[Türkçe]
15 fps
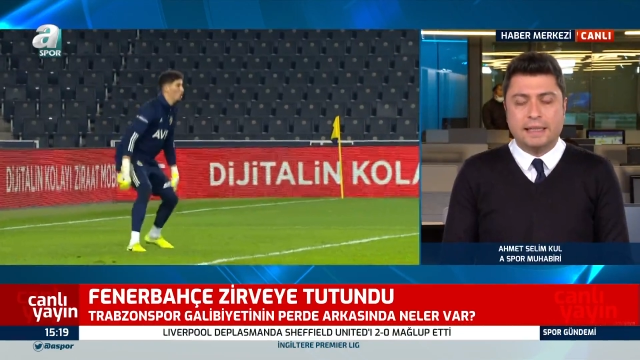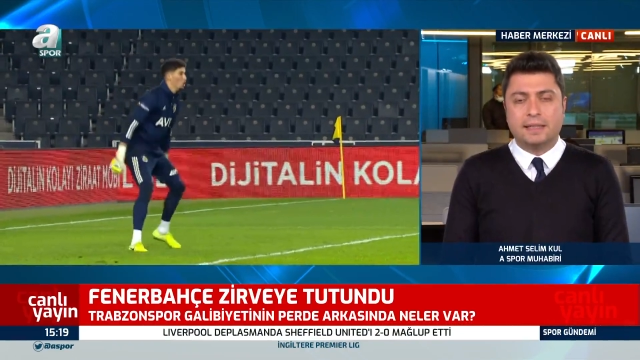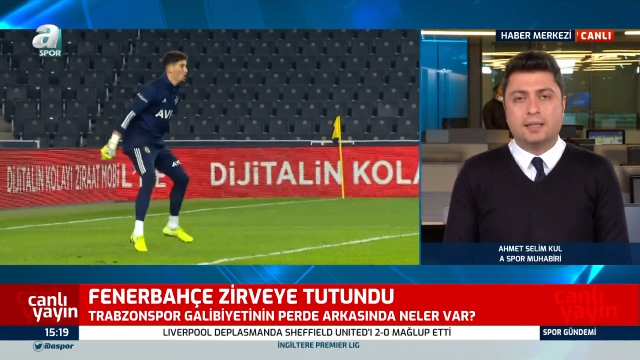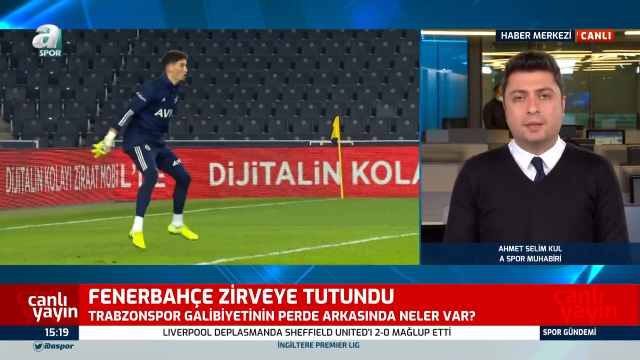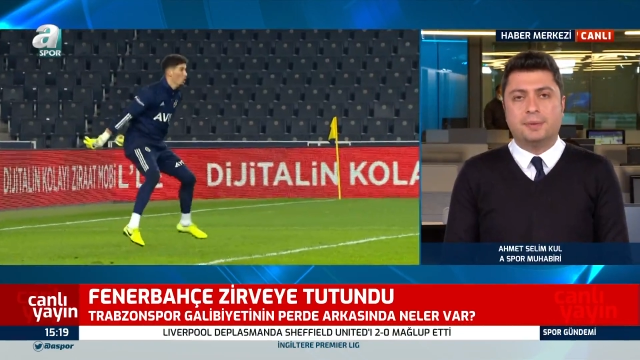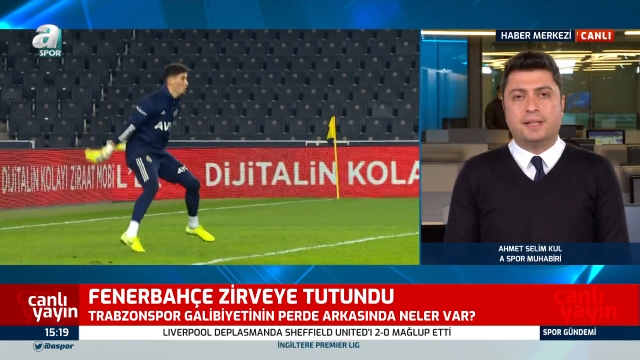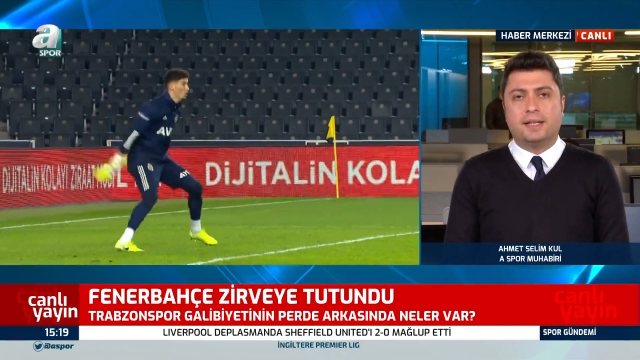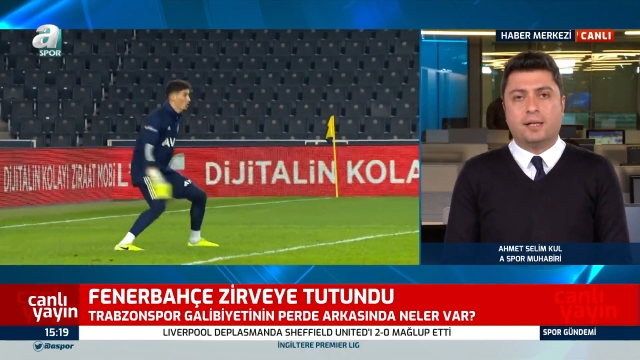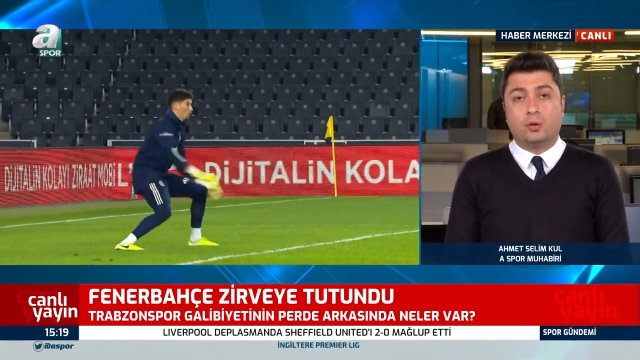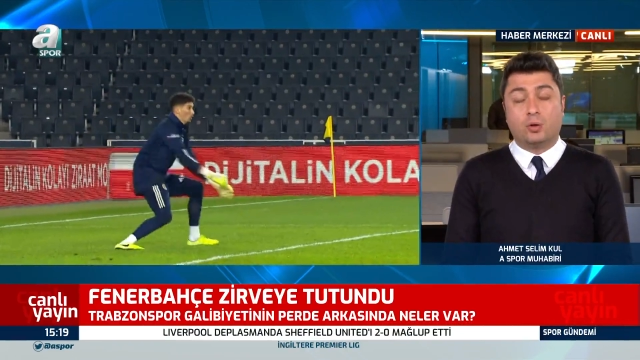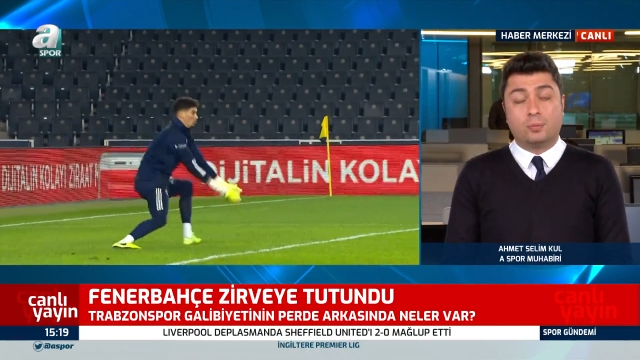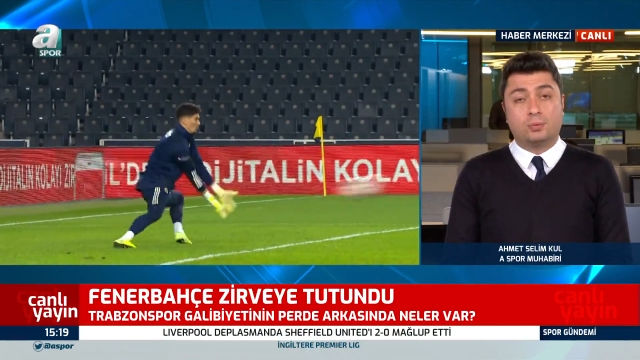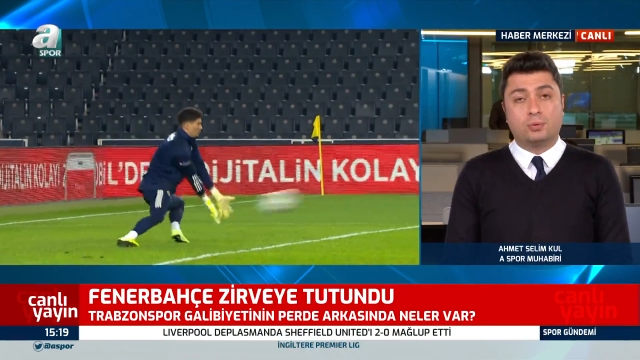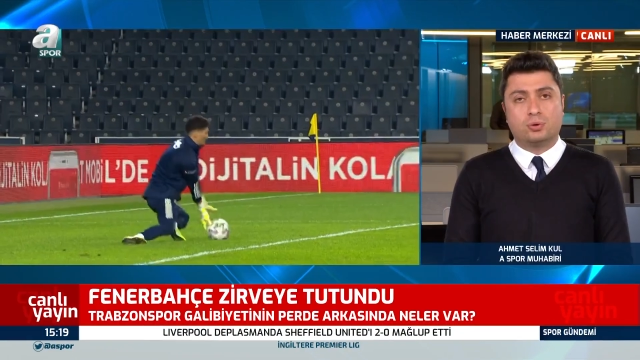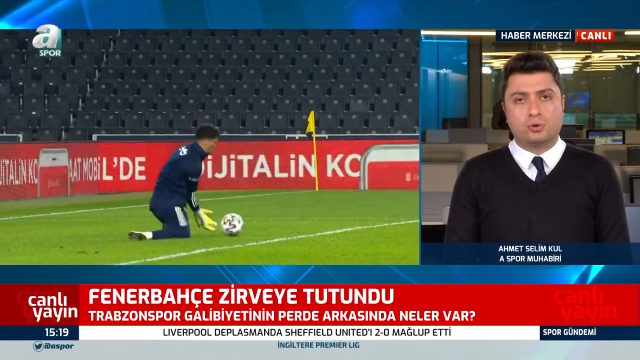Tabii ki
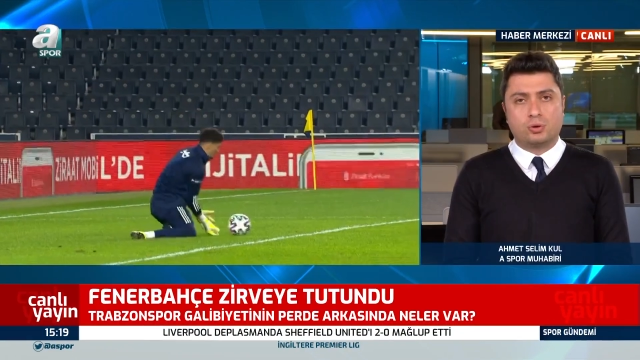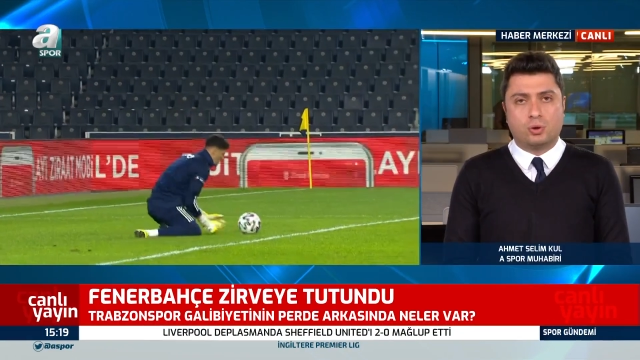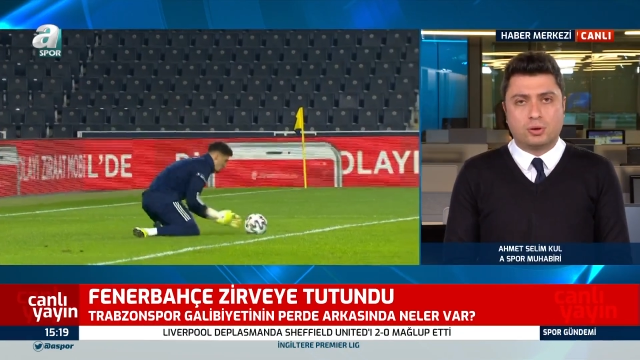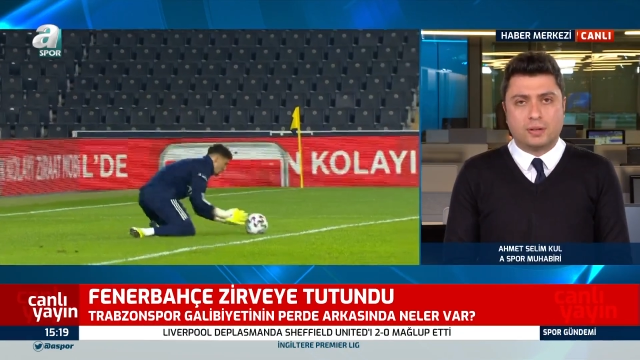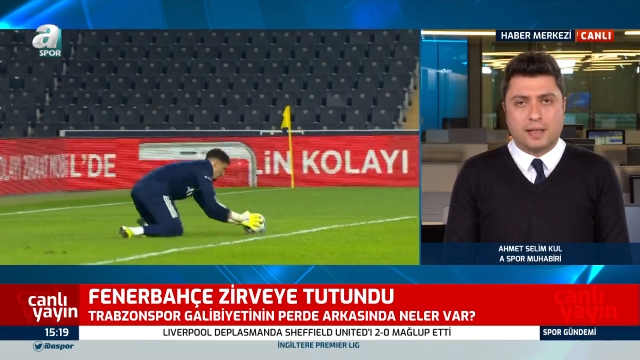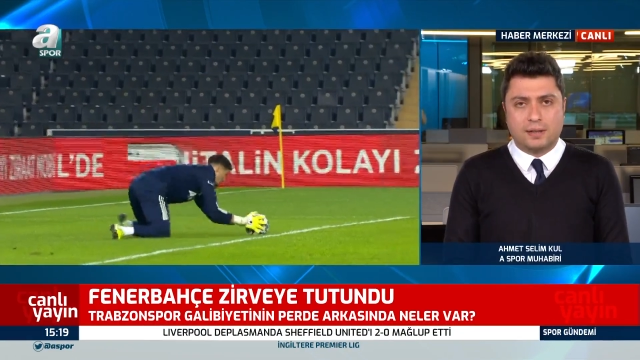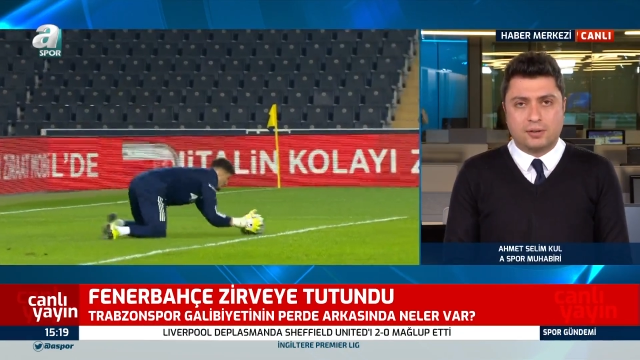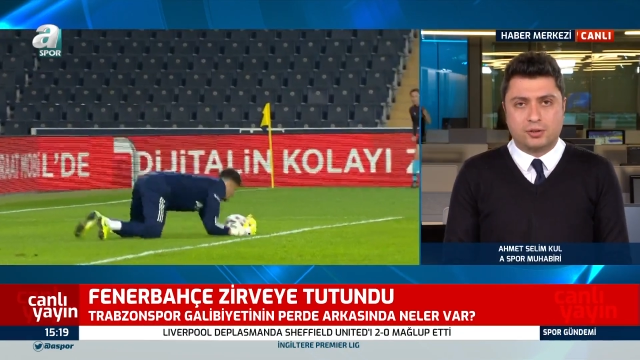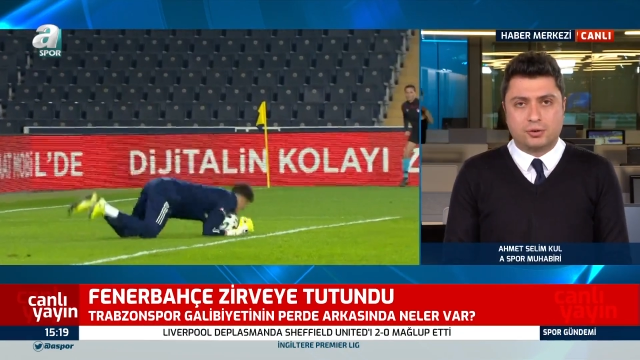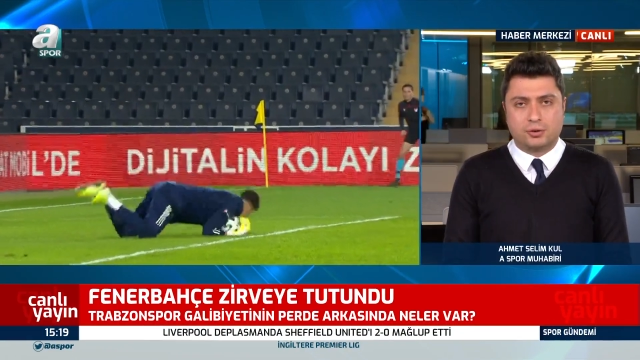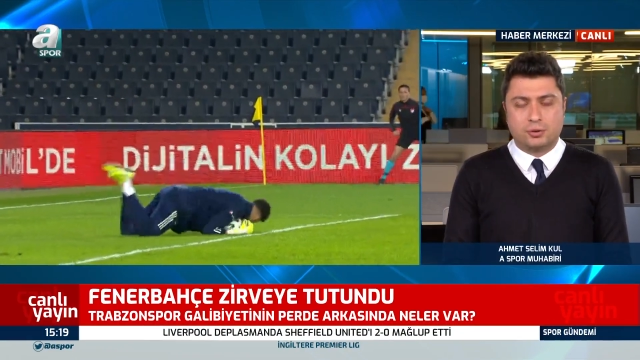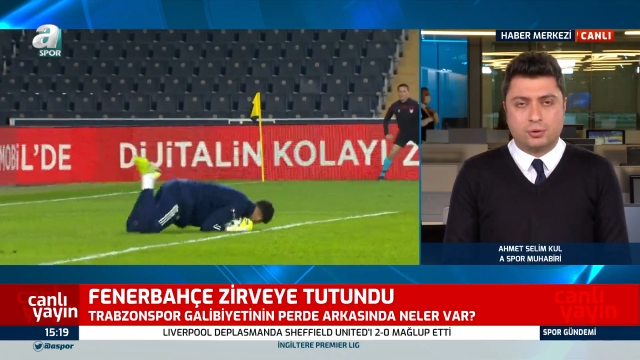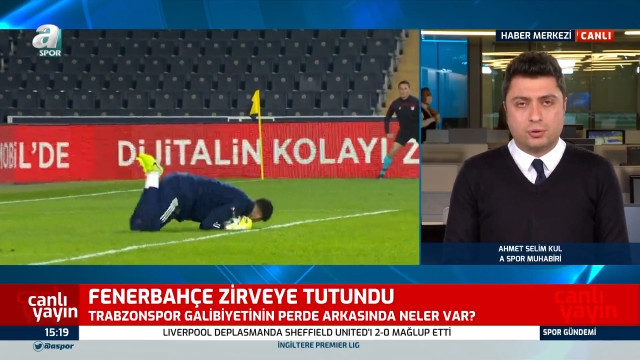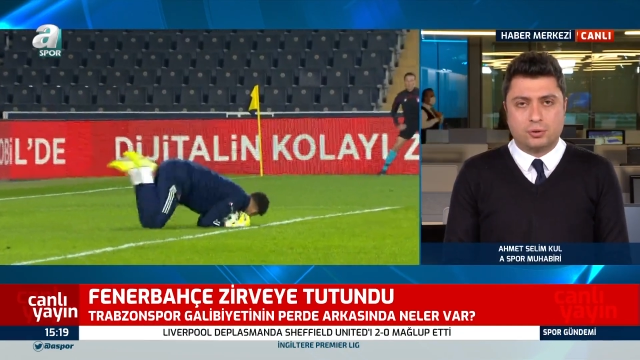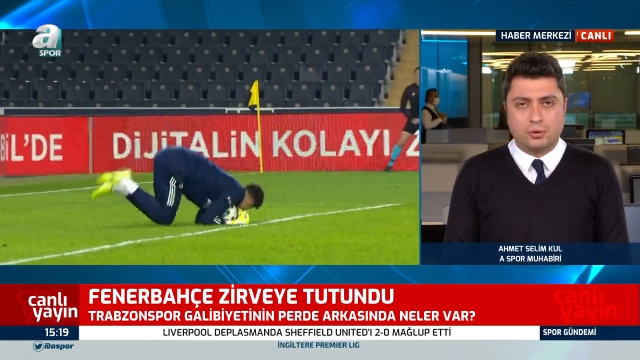Erol Bulut çok
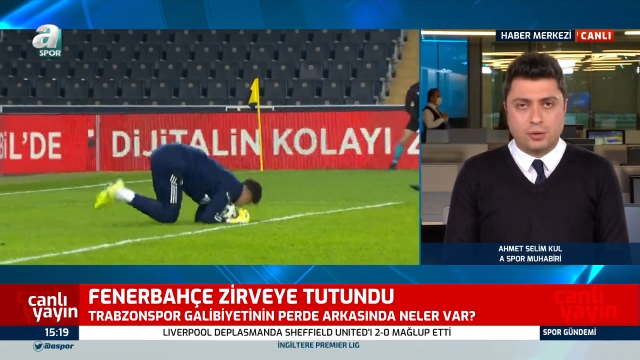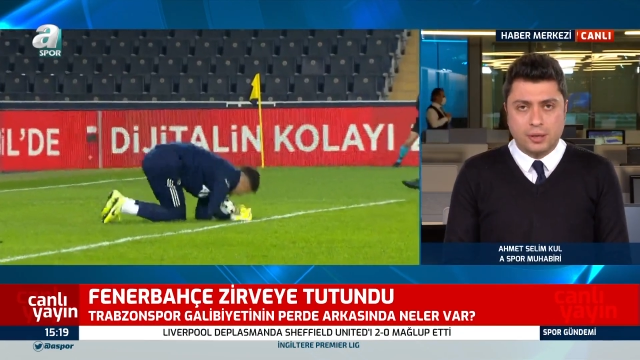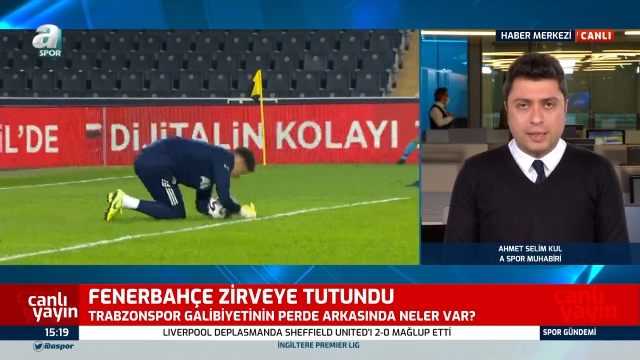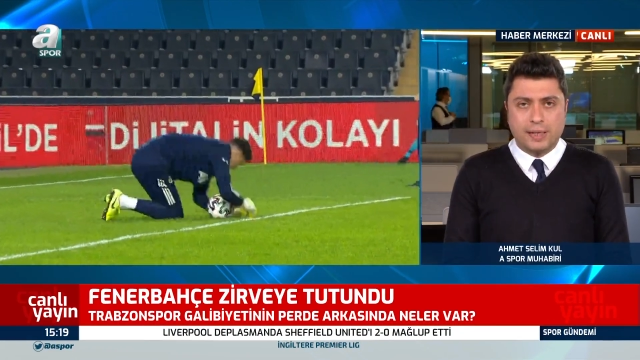tartışılıyordu.